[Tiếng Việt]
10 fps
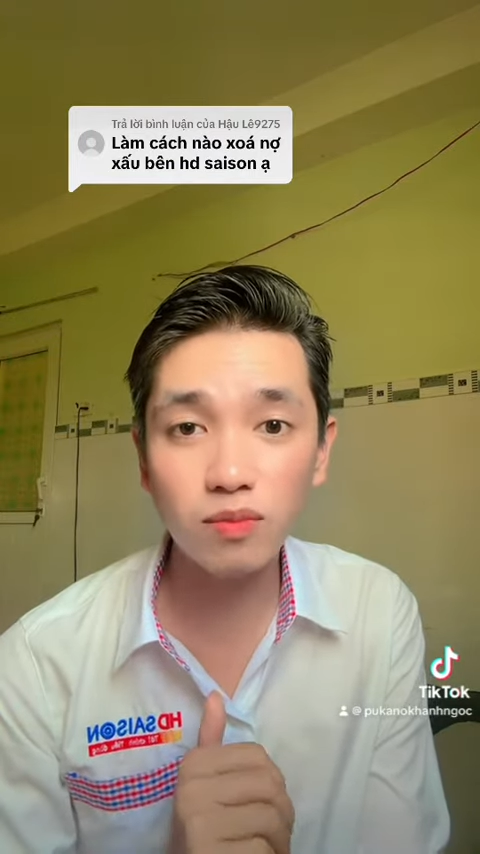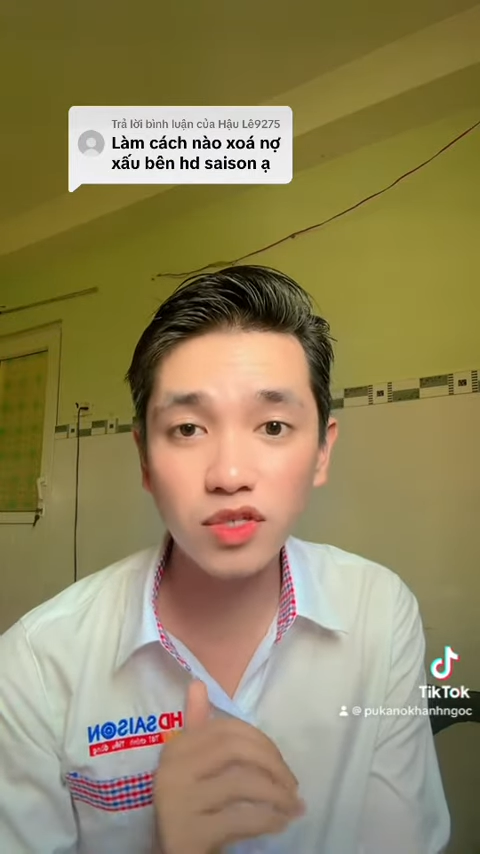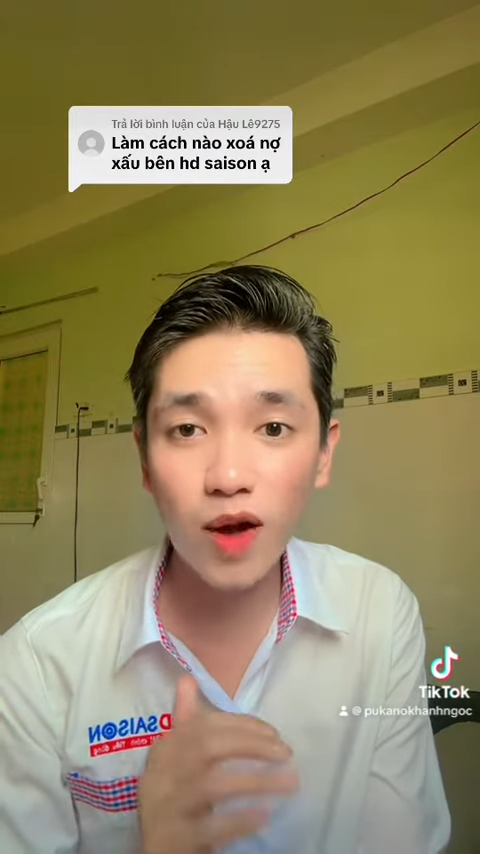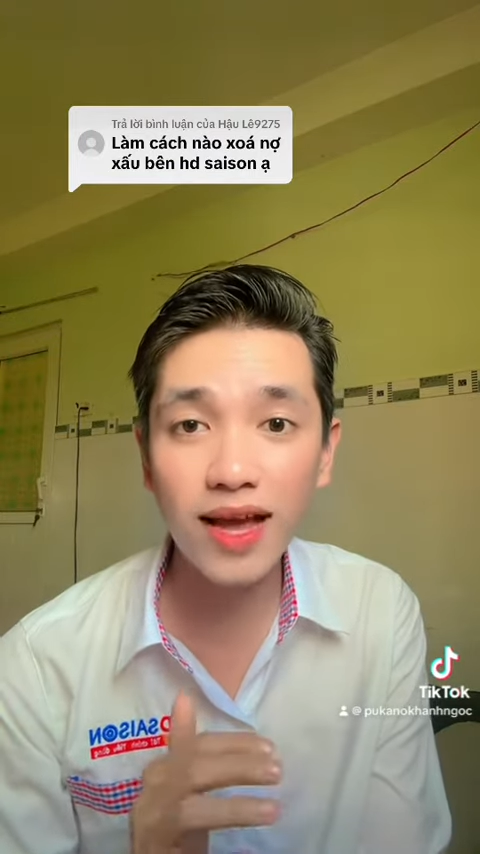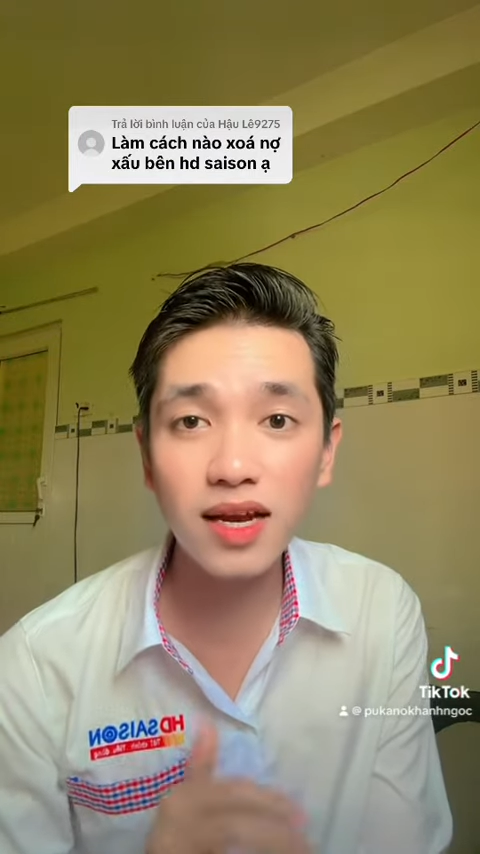
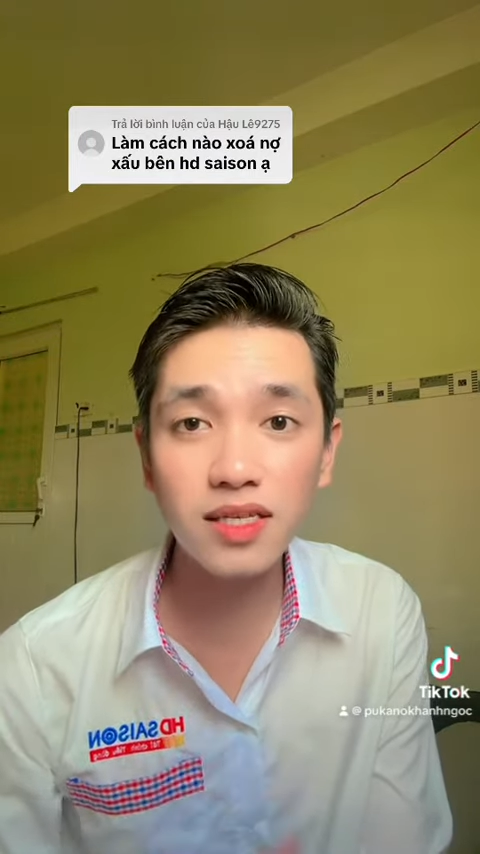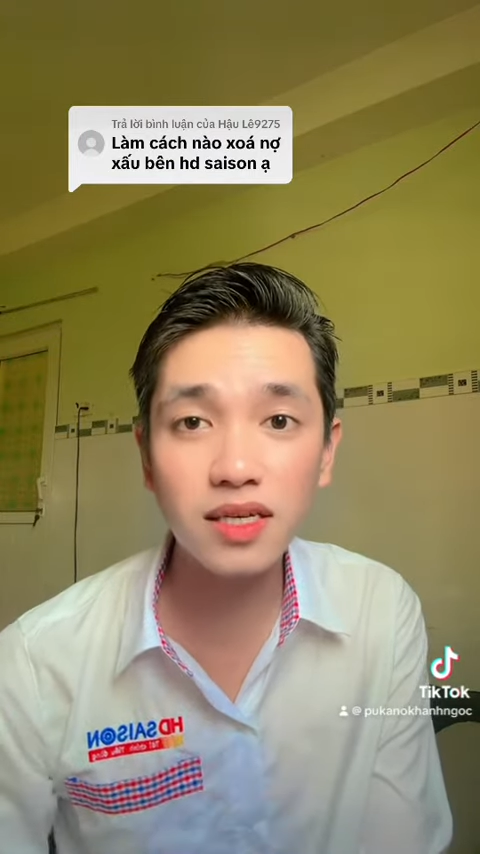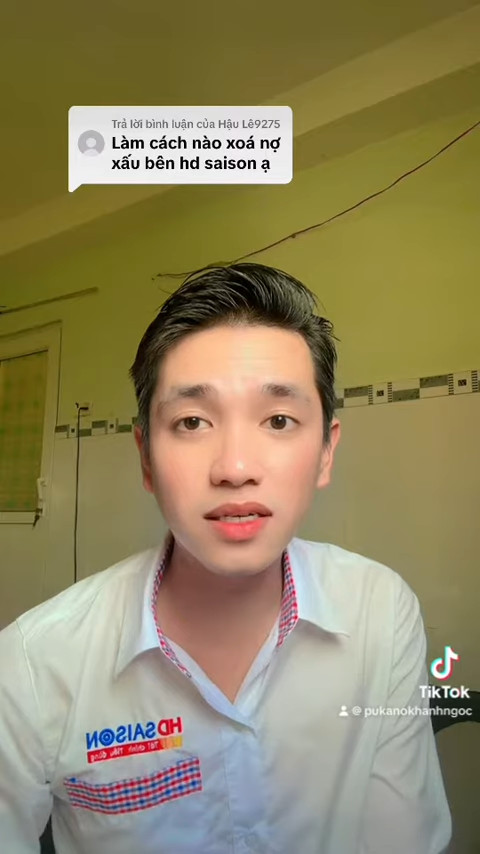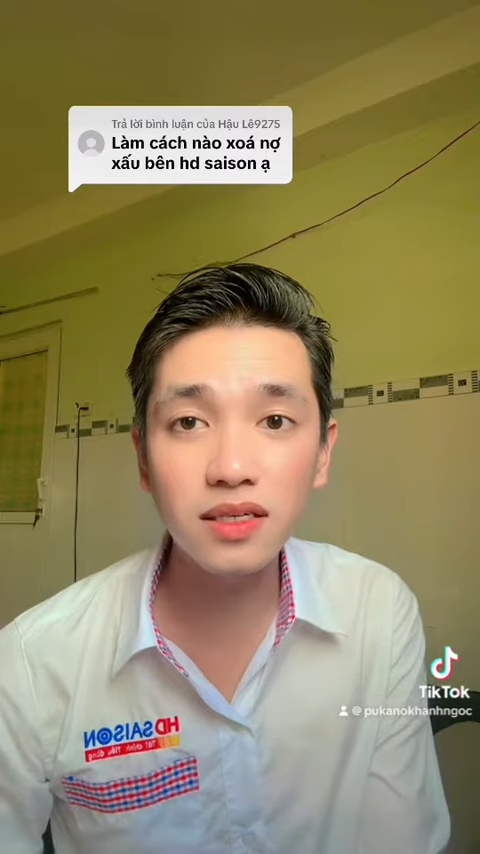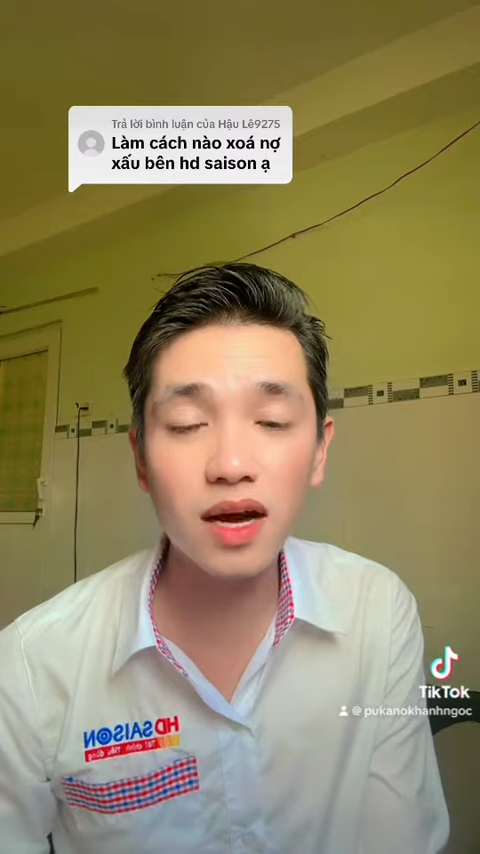xóa cái lịch
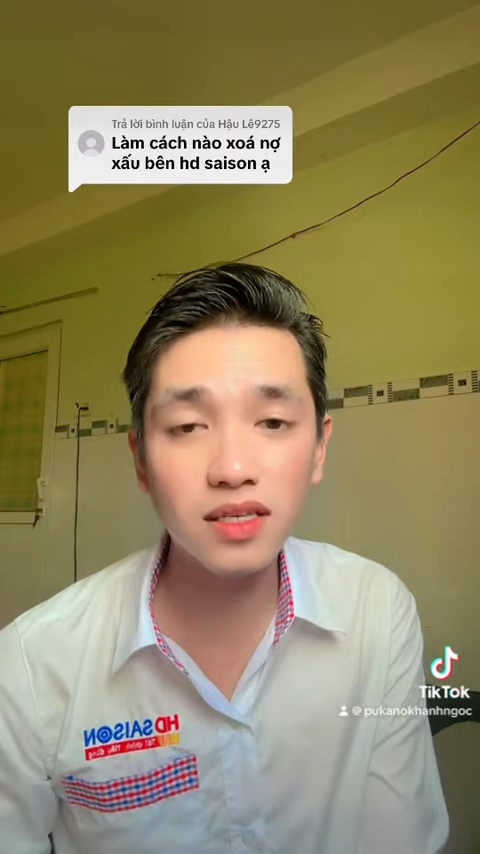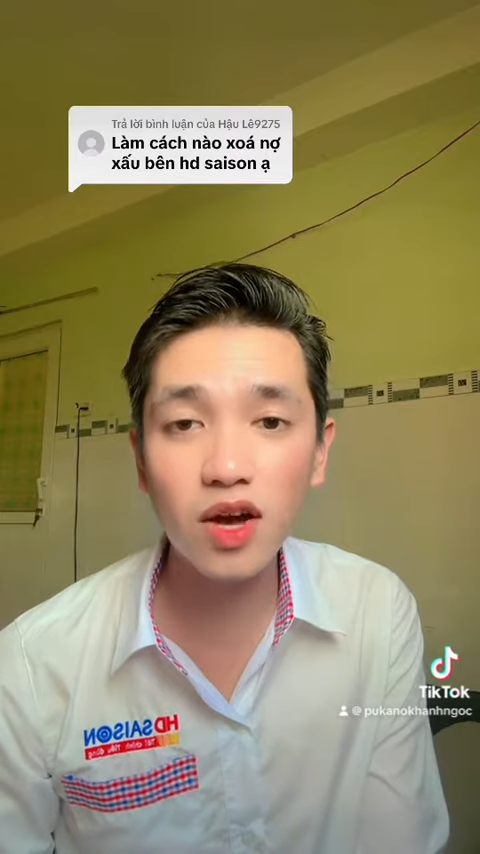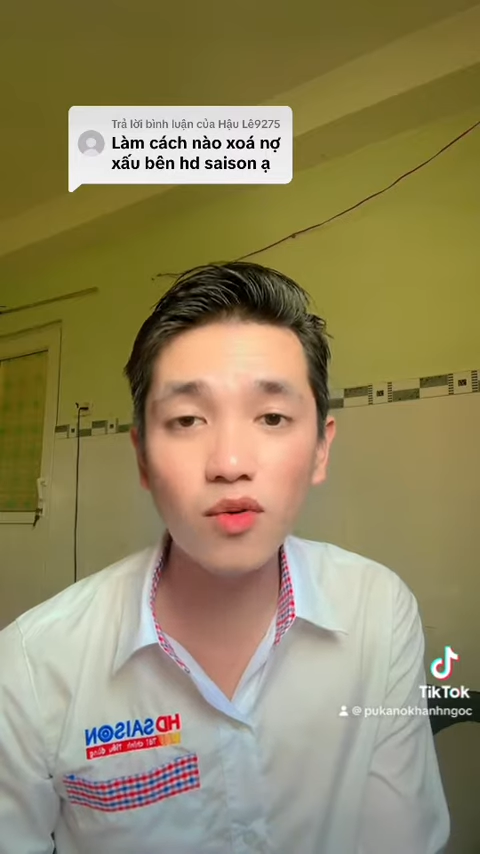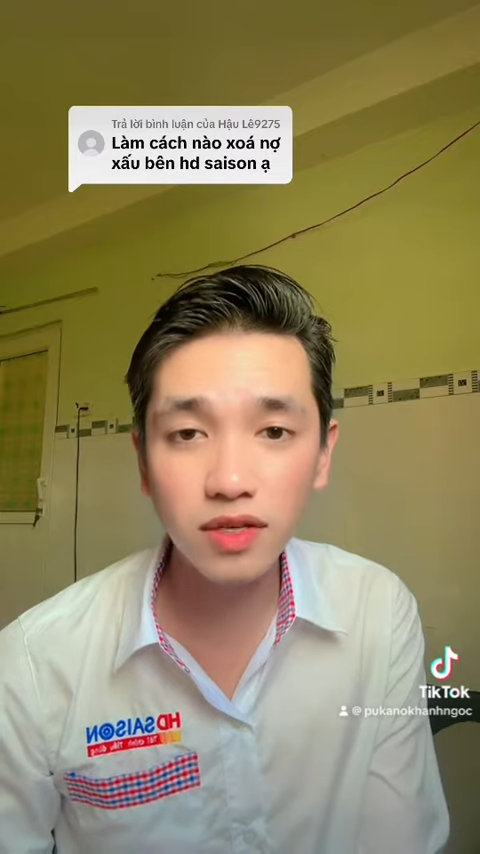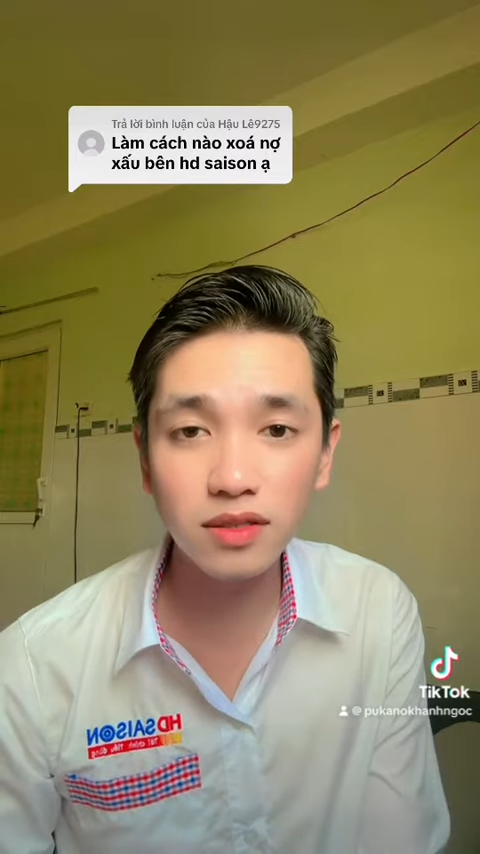sử nợ
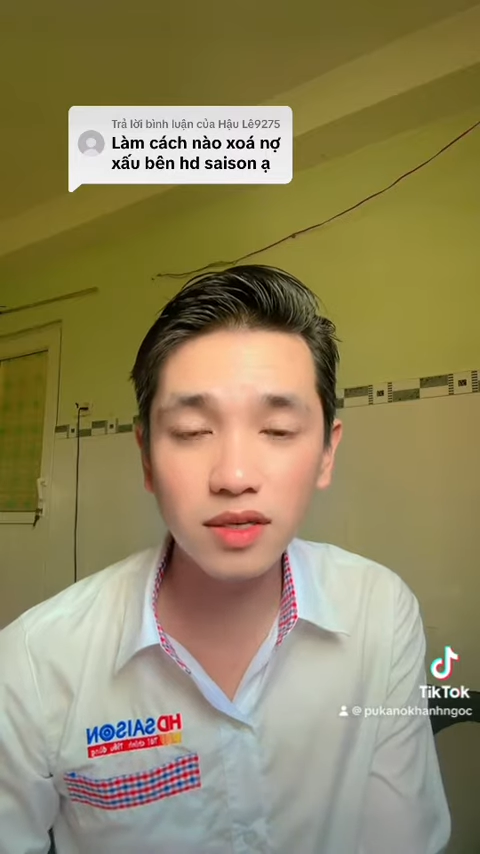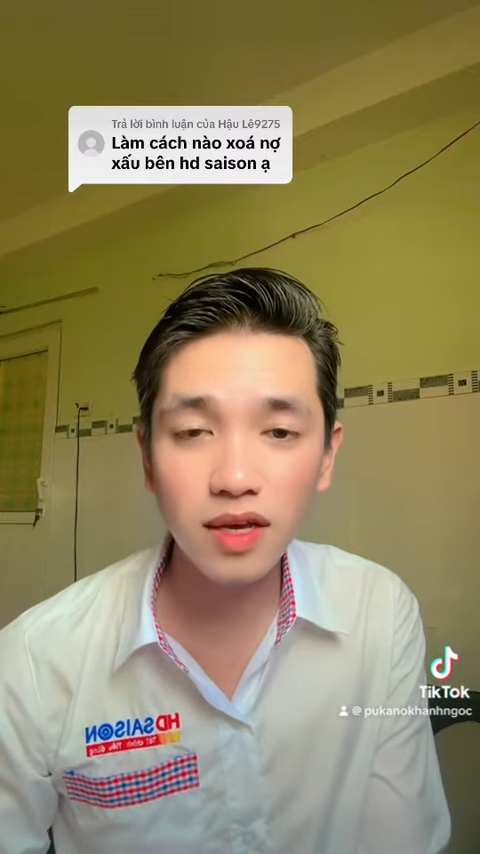xấu được